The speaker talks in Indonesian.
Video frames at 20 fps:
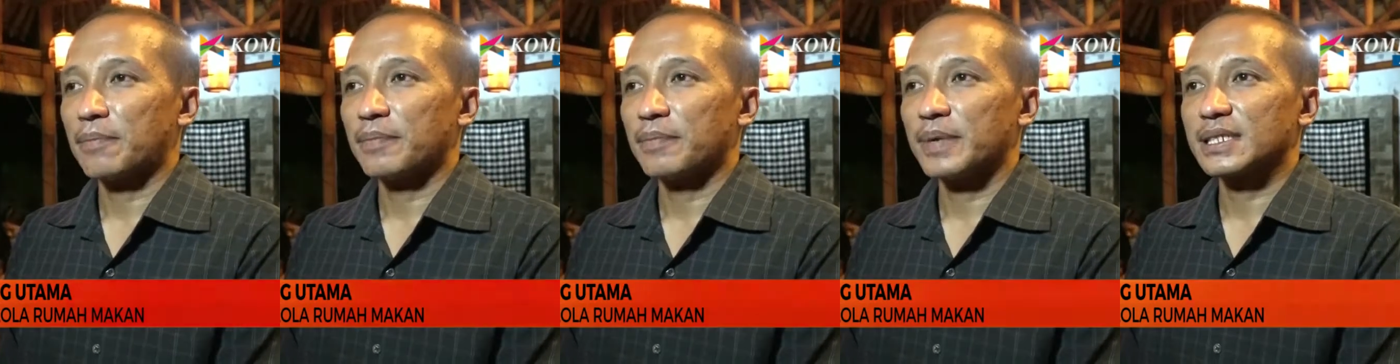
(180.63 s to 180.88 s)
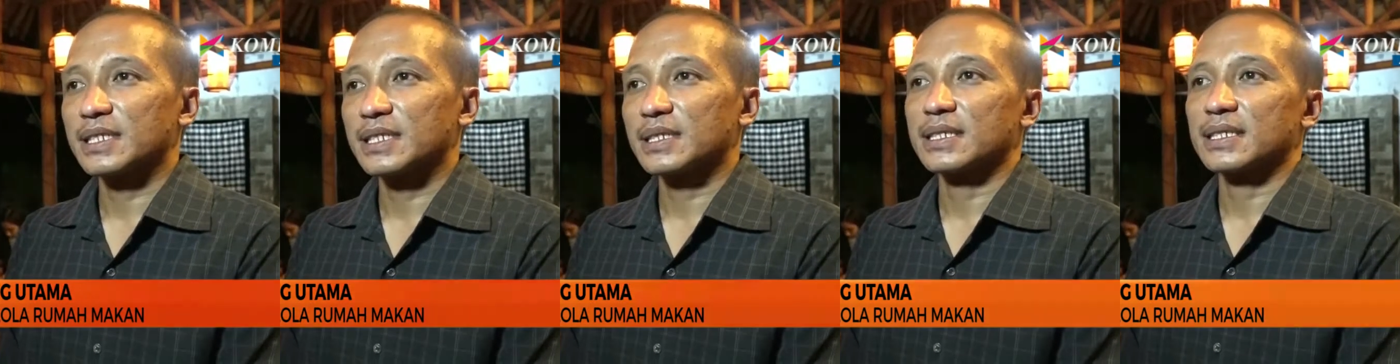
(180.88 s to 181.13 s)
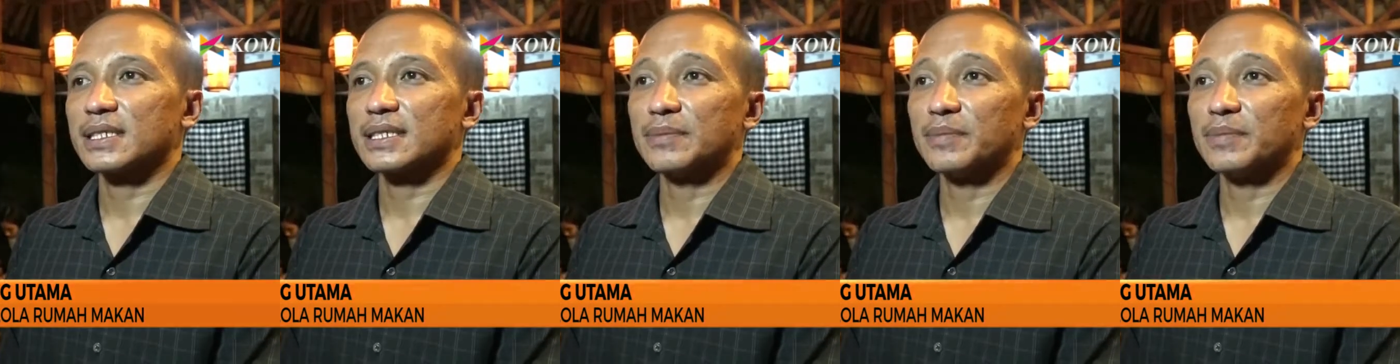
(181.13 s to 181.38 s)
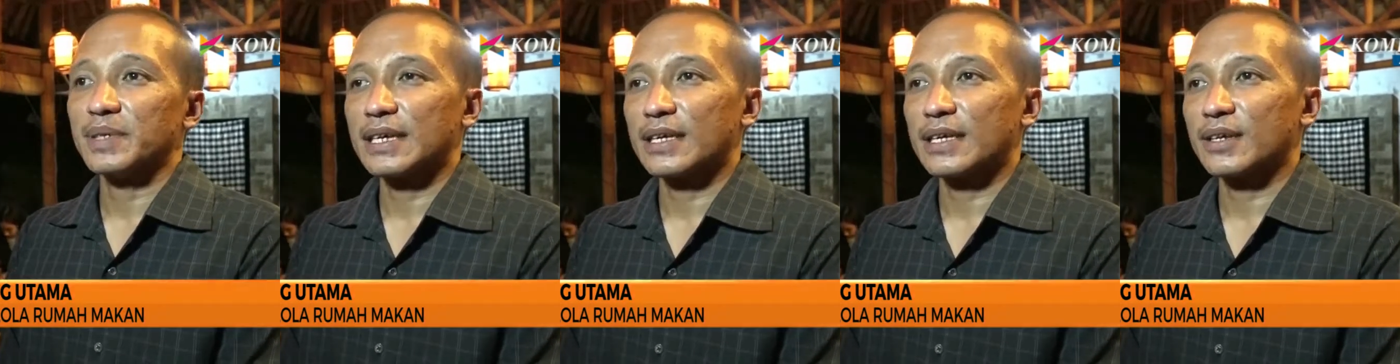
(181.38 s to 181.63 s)
mix
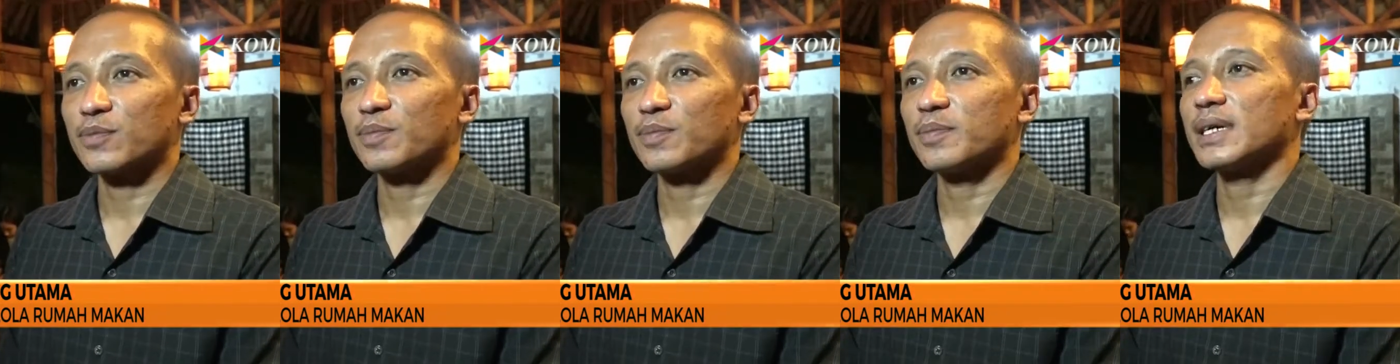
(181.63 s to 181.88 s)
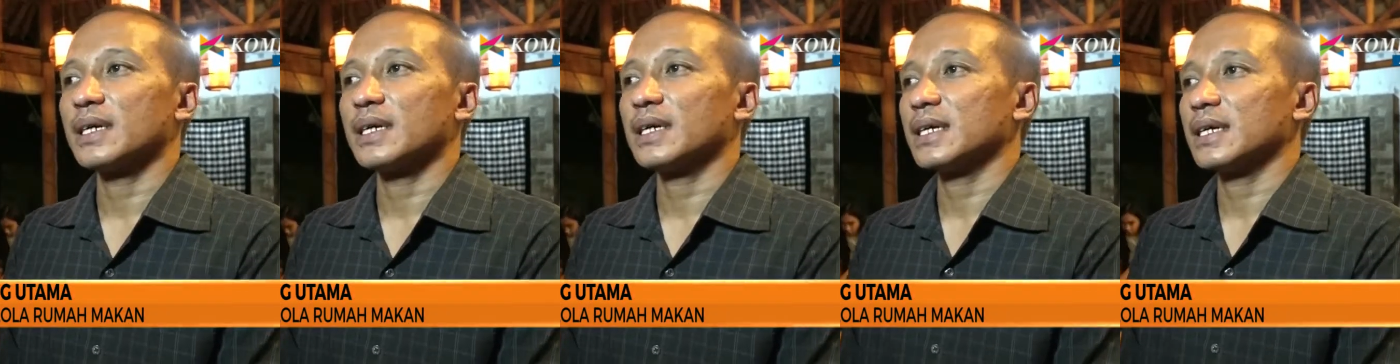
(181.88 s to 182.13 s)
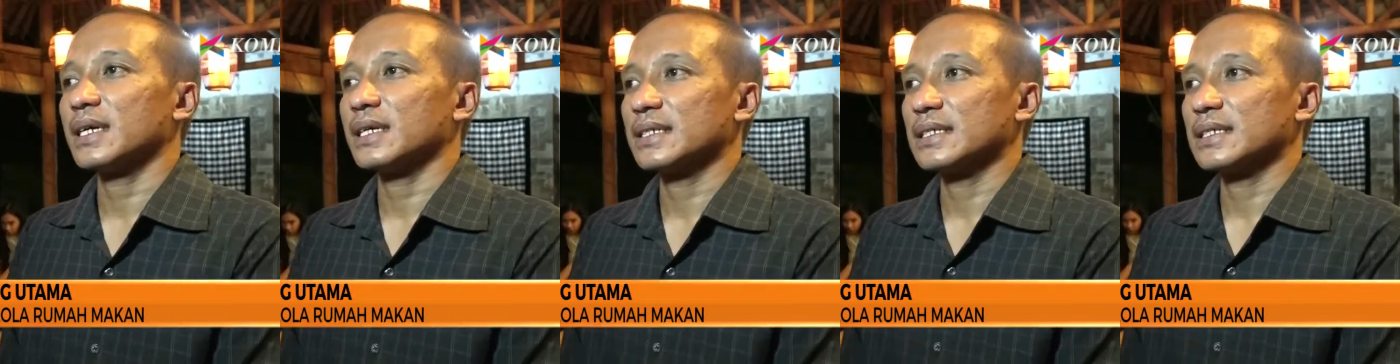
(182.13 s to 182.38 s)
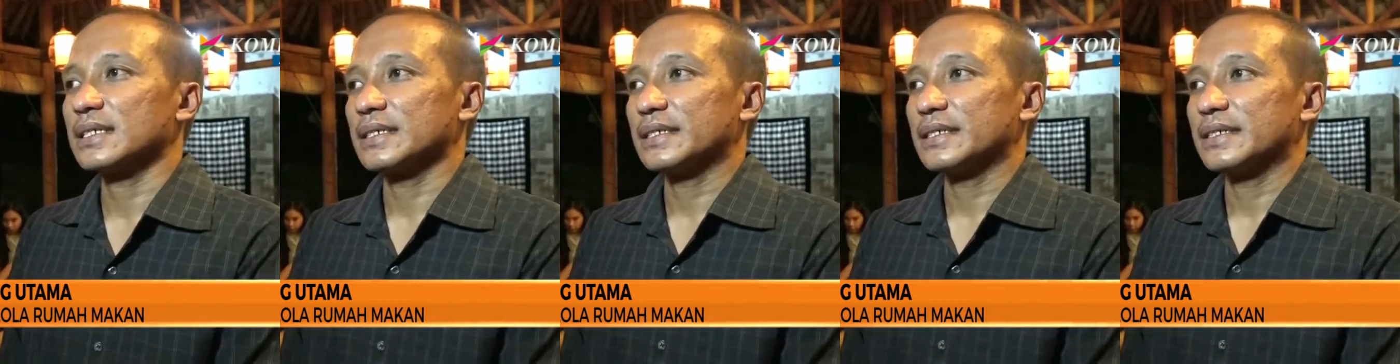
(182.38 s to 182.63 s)
sedemikian rupa
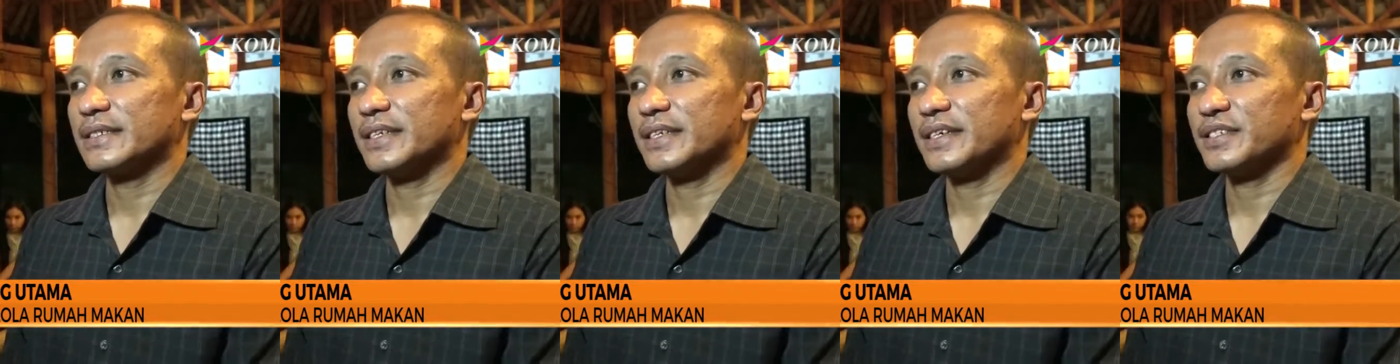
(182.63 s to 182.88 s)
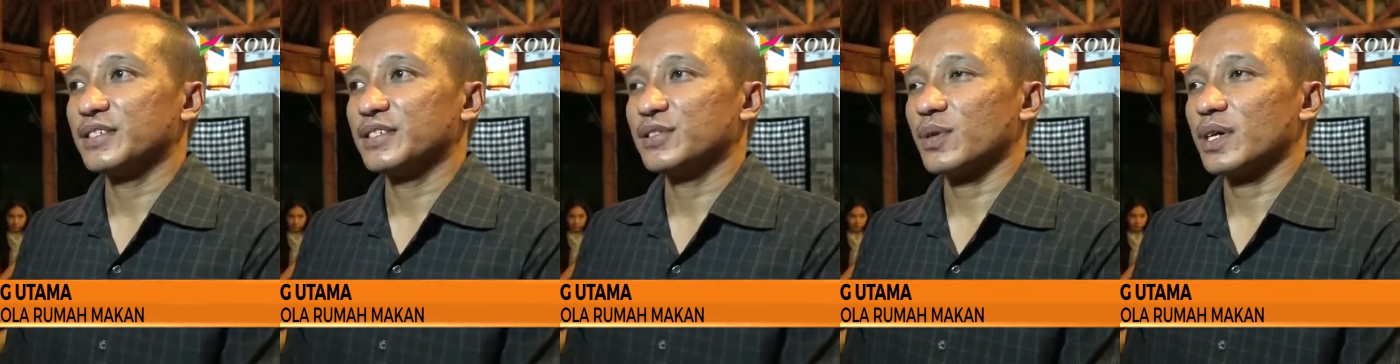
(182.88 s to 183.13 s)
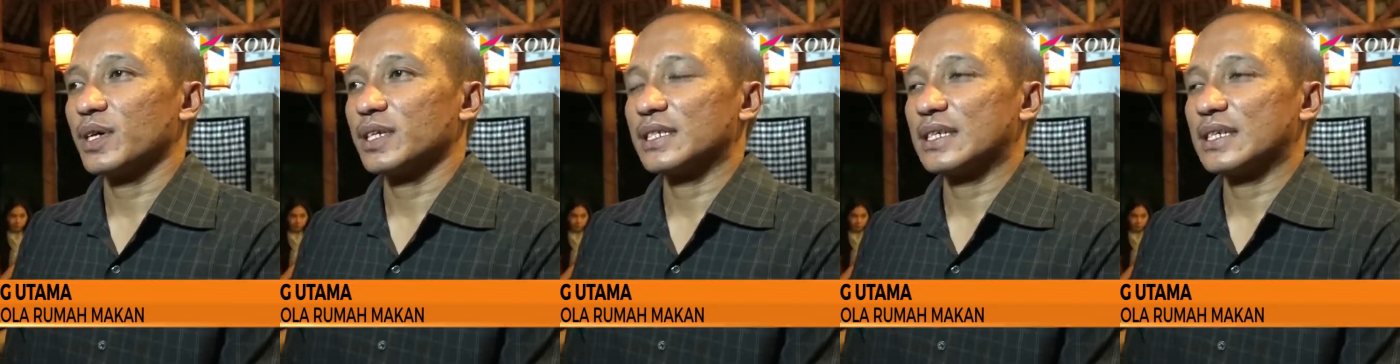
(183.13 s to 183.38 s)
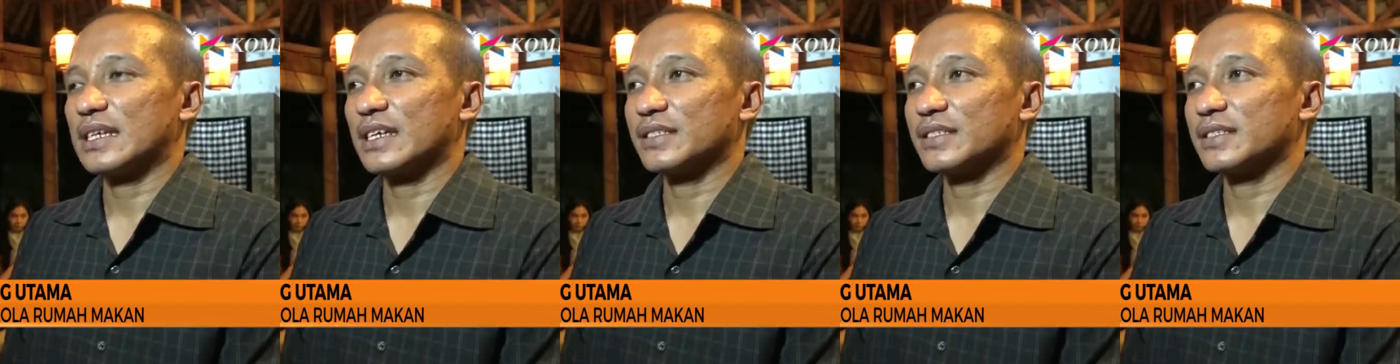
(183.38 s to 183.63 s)
jadi situ
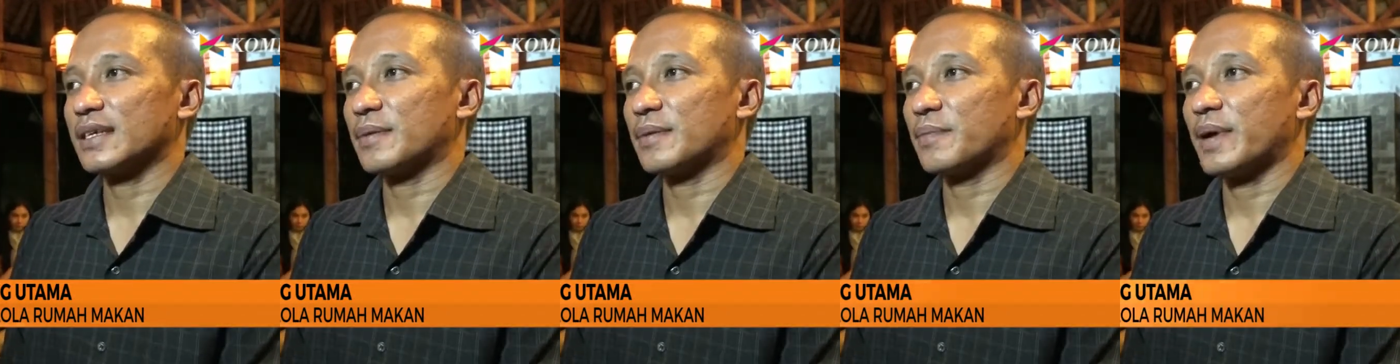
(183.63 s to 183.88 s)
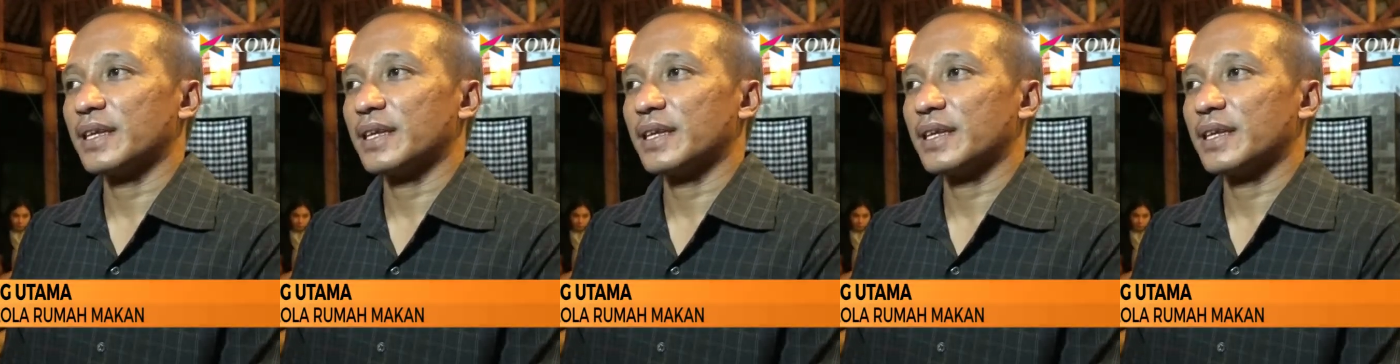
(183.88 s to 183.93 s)
ada rasa